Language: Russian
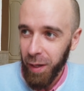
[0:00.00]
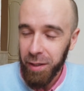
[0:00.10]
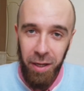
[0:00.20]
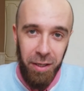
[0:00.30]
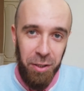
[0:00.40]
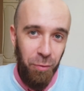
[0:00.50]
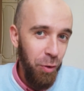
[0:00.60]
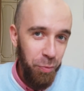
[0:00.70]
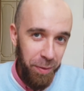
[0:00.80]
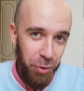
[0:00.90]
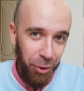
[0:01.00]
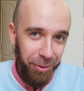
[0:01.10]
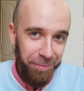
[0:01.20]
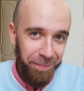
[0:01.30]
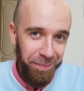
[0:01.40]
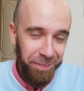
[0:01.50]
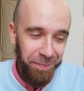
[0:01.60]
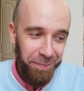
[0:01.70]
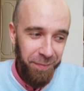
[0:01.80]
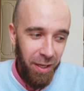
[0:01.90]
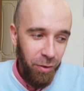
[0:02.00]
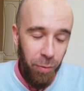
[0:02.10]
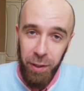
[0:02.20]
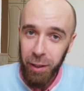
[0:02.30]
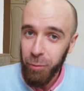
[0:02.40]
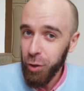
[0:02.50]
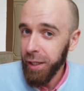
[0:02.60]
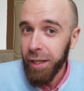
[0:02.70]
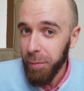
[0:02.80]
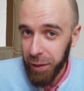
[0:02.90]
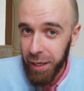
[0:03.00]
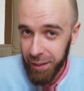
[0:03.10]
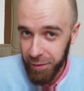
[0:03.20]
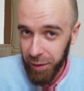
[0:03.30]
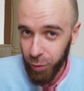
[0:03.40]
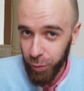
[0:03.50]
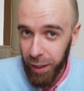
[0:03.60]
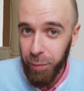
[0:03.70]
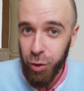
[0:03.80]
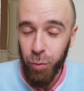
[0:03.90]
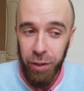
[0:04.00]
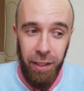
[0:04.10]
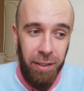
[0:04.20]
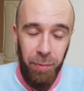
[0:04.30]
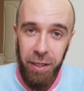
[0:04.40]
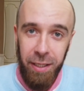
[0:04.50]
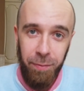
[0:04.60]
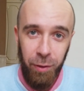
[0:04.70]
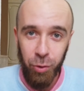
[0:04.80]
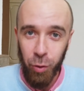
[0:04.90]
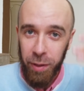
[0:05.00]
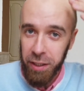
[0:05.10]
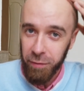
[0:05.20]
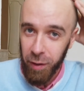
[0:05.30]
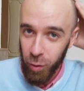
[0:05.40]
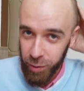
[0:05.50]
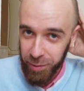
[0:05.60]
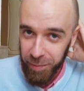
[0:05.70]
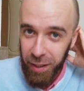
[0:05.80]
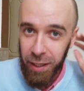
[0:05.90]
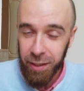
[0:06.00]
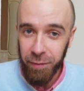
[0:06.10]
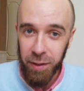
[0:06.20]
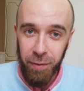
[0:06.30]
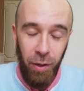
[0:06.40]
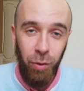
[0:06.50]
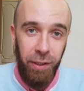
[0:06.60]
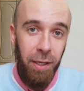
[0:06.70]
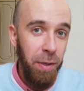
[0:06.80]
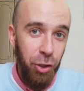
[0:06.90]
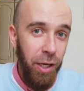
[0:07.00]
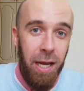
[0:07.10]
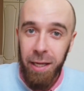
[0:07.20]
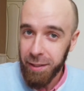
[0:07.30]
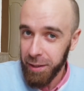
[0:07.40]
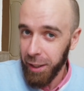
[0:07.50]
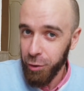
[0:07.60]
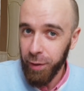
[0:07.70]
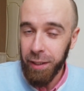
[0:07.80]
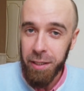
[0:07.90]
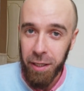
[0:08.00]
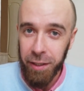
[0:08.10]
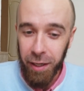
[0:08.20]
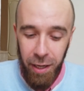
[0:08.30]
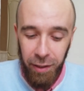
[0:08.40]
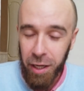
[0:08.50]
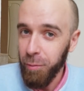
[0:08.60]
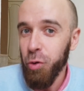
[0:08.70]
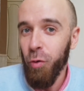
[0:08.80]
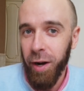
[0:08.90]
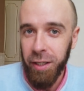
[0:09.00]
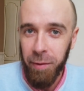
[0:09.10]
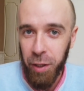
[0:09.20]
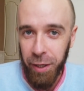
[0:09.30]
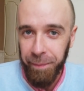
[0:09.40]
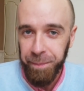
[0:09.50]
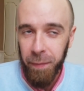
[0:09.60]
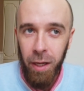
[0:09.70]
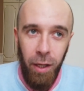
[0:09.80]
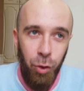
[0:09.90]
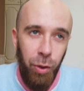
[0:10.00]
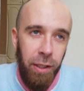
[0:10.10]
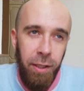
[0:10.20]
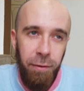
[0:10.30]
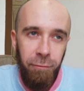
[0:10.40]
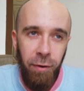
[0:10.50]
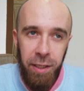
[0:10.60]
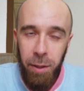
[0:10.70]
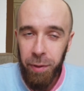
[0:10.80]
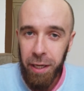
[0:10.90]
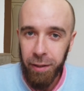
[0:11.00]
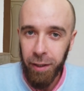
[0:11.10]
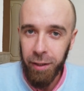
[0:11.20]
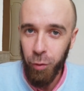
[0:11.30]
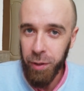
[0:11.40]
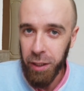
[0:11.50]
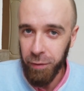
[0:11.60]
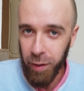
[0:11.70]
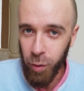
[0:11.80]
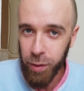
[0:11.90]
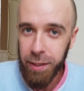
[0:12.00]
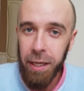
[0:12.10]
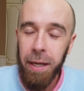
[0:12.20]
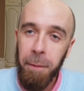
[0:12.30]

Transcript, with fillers: Я для него любимчик. Ну, во-первых, ему не надо напрягаться ветру, да? Почему не надо напрягаться? Потому что у меня нет волос. Соответственно, он тогда меньше затрачивает энергии на обдувание меня. Ну и вдвойне приятно, когда у меня нет волос,